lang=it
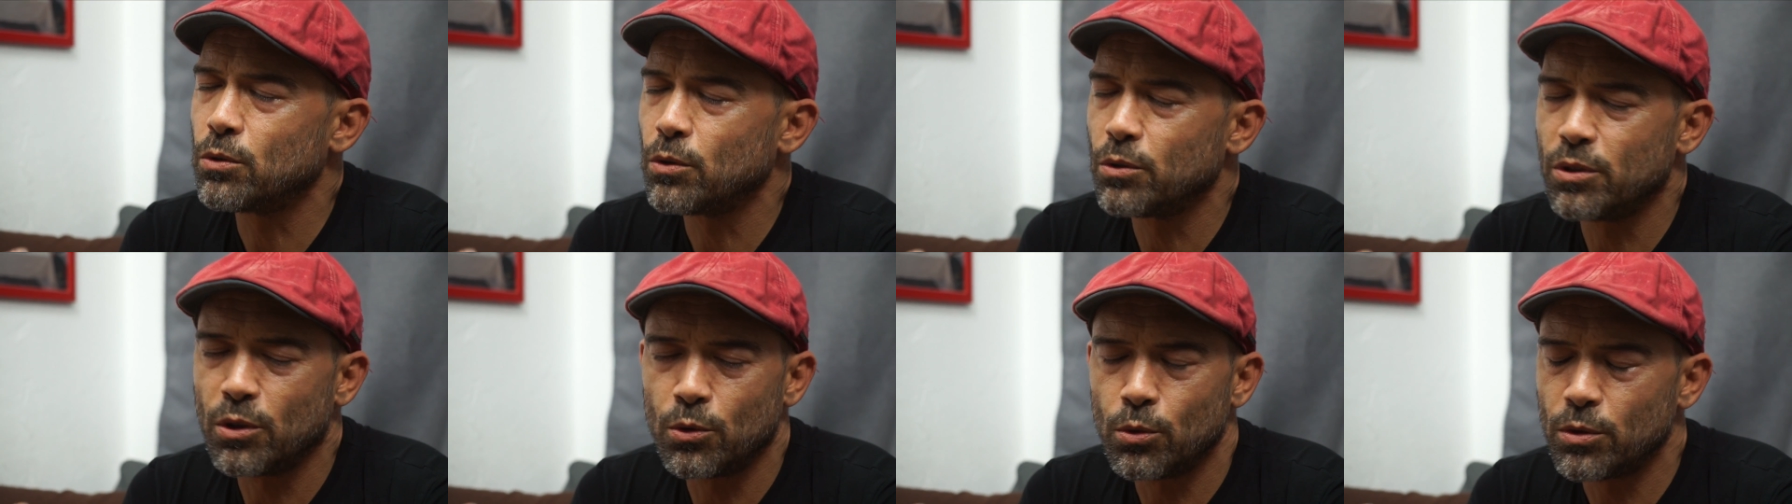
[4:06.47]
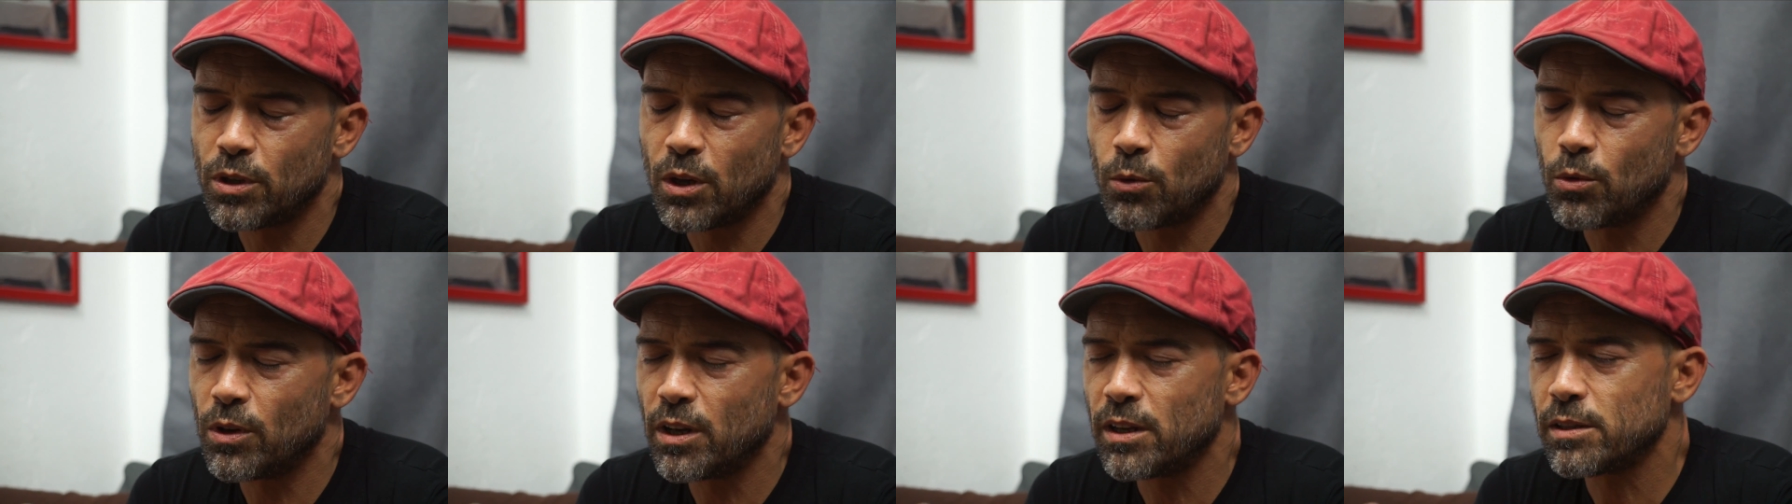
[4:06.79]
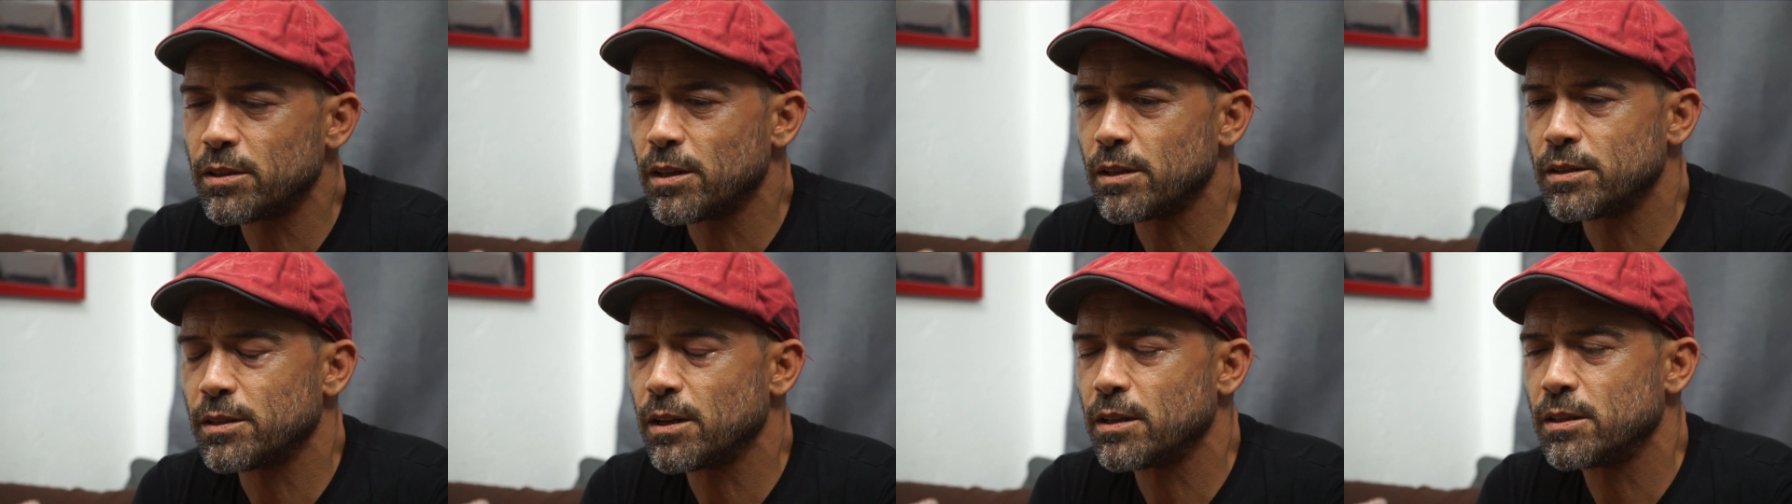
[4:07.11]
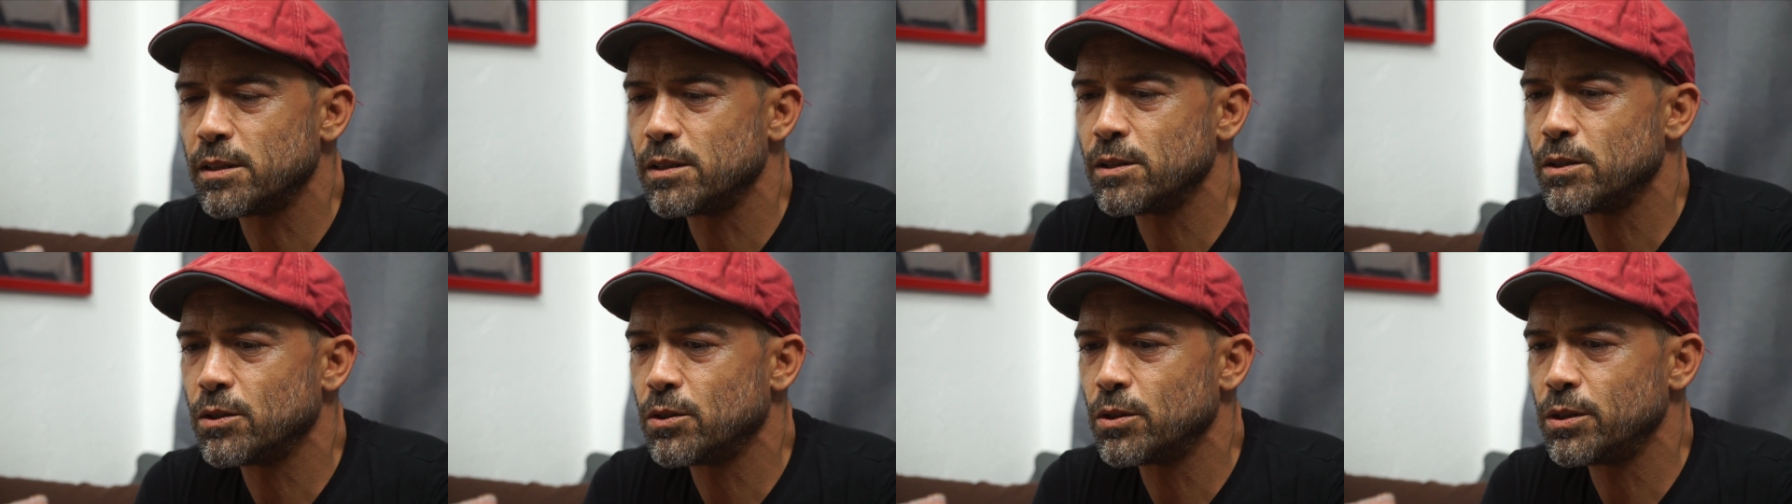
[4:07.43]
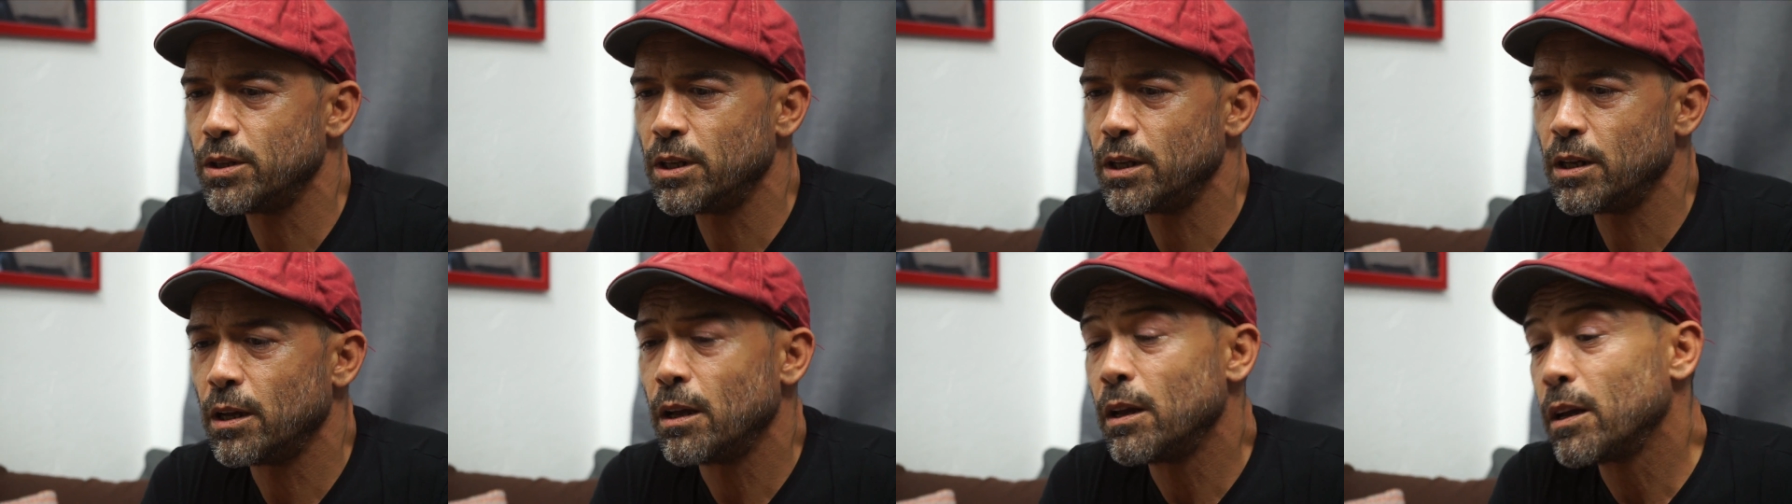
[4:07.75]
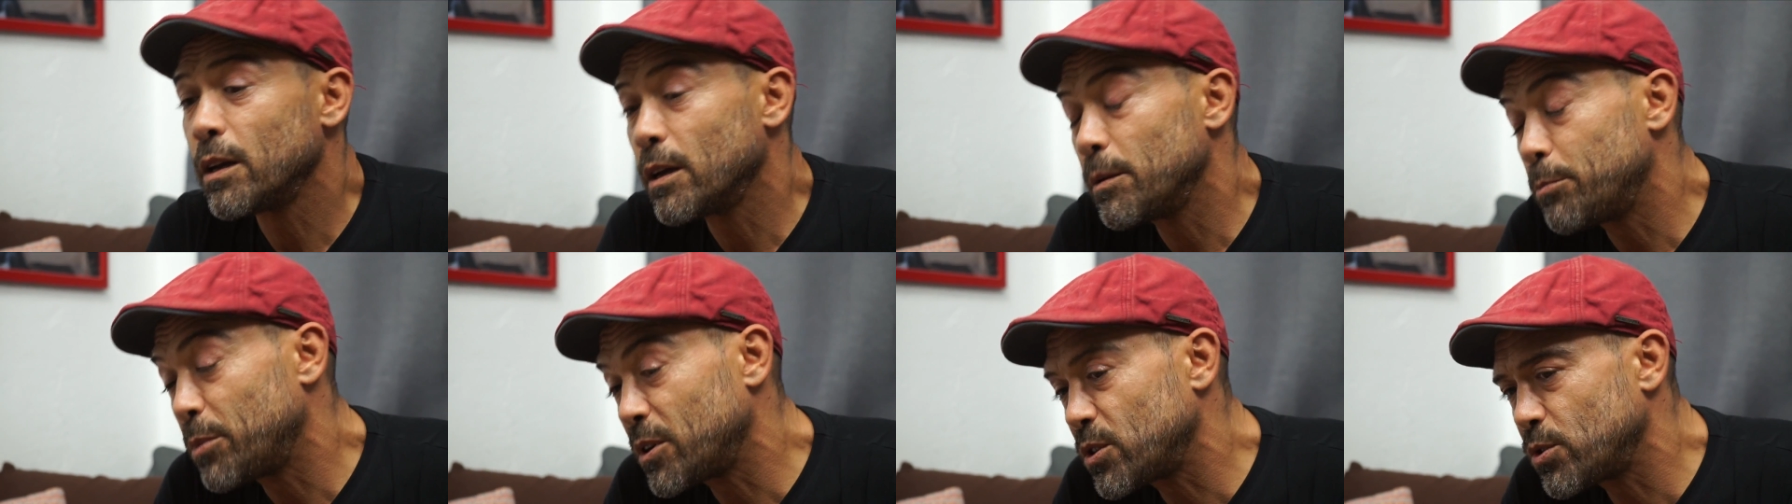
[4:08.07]
di tutte quelle sensazioni
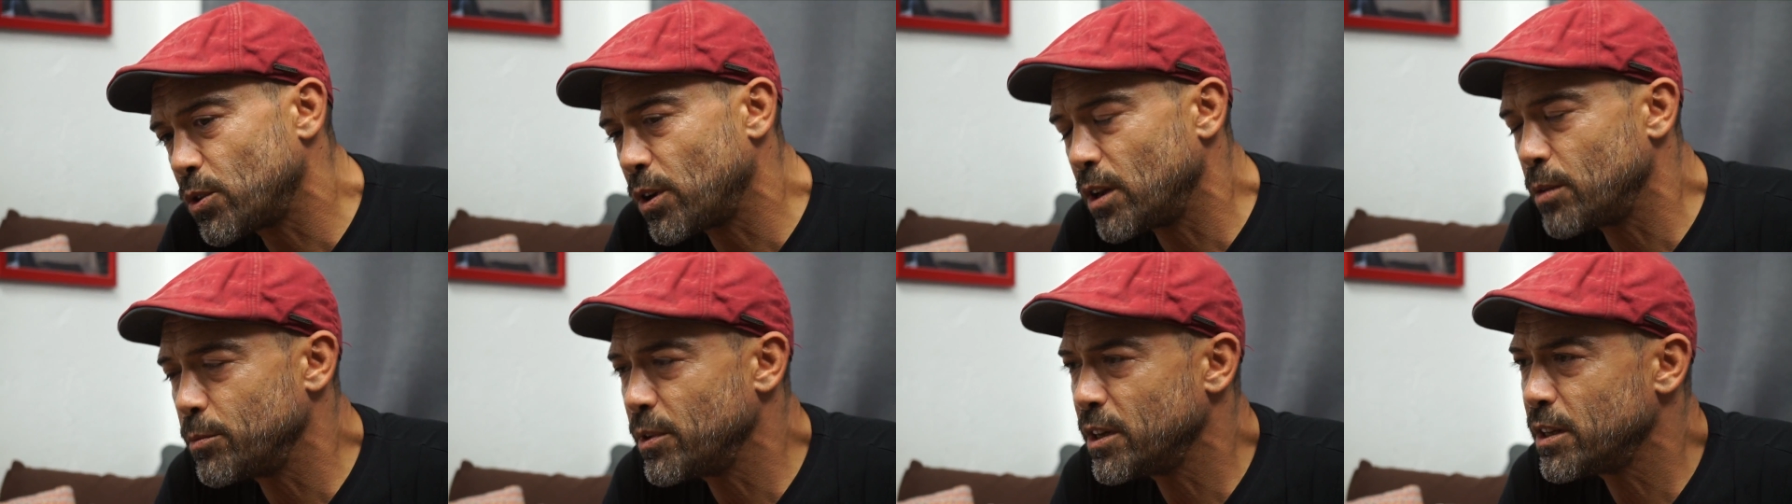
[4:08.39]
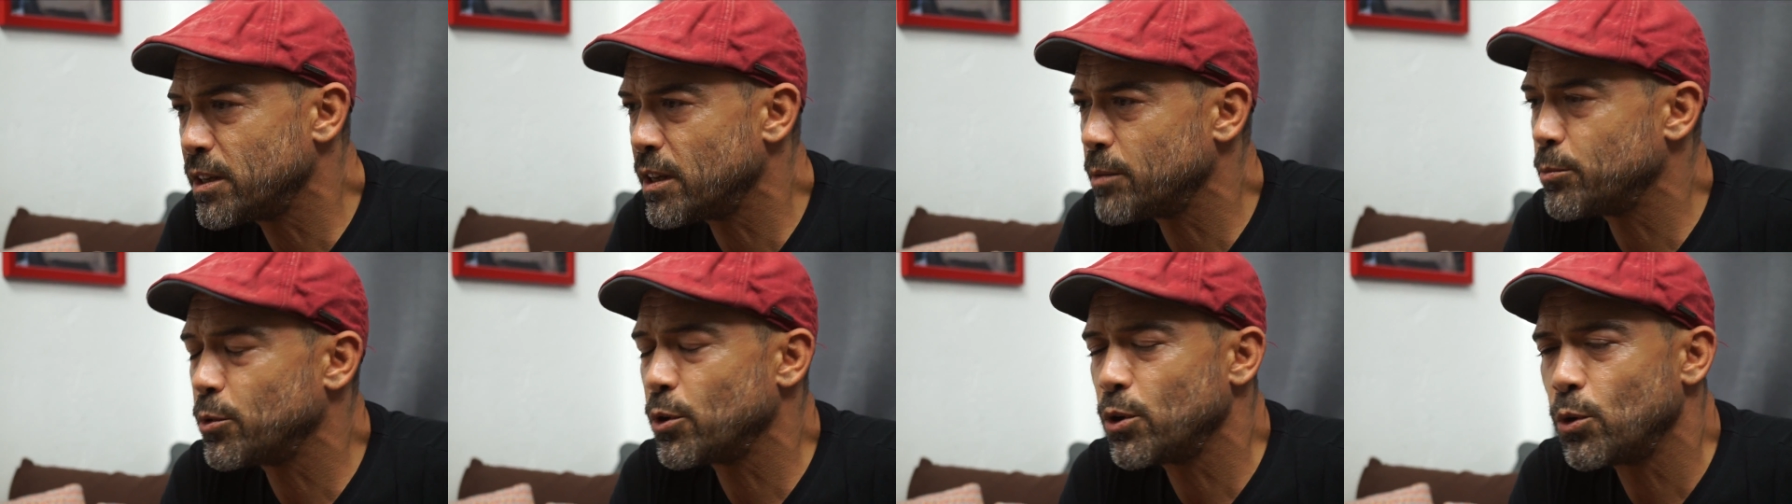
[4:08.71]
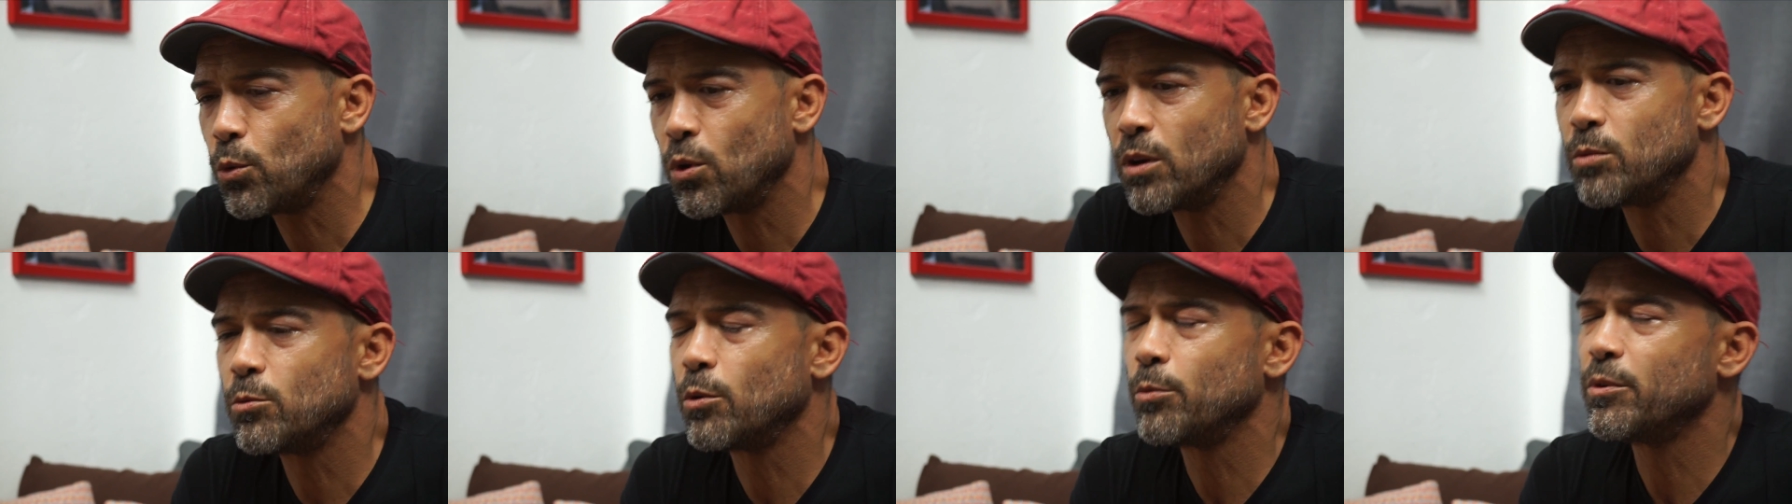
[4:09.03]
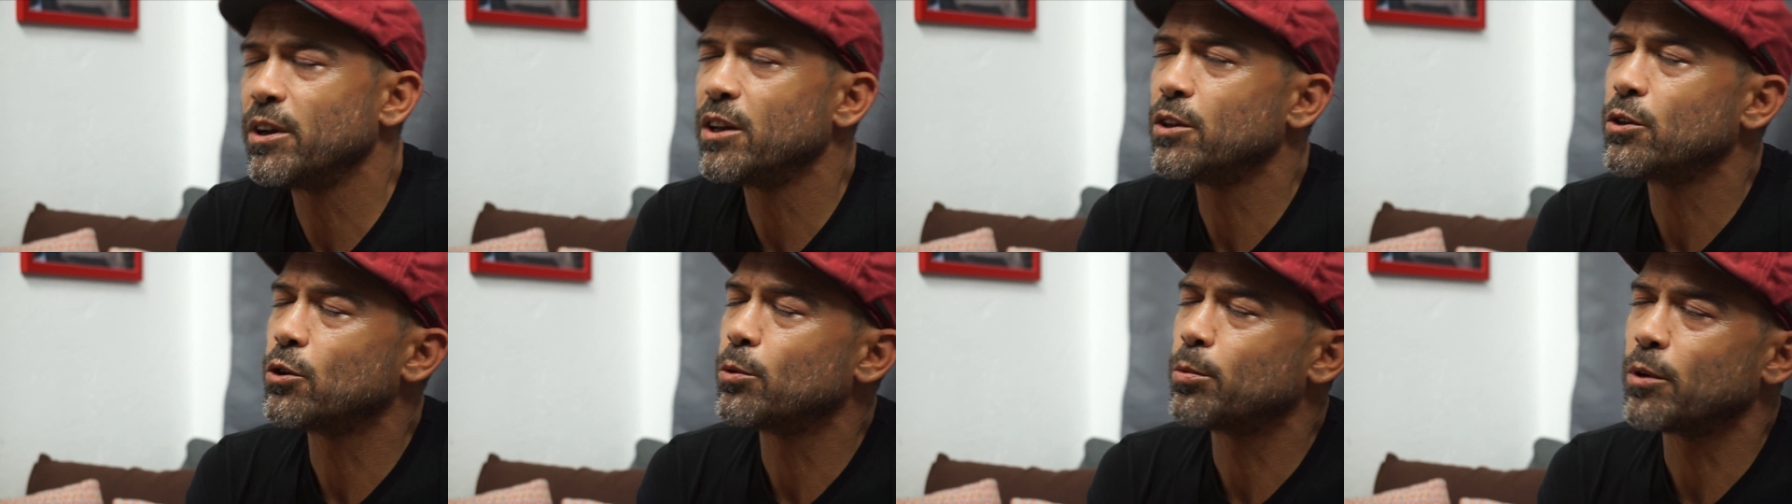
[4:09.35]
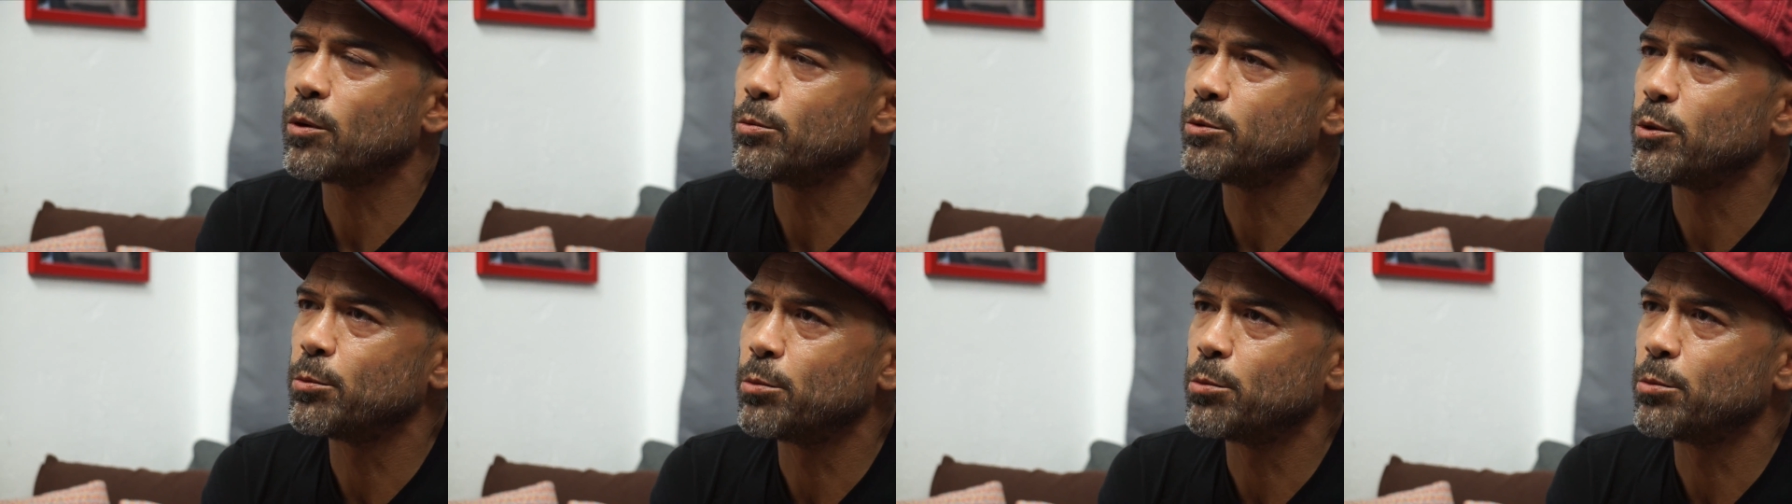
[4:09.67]
che personalmente poi in quel momento ho proprio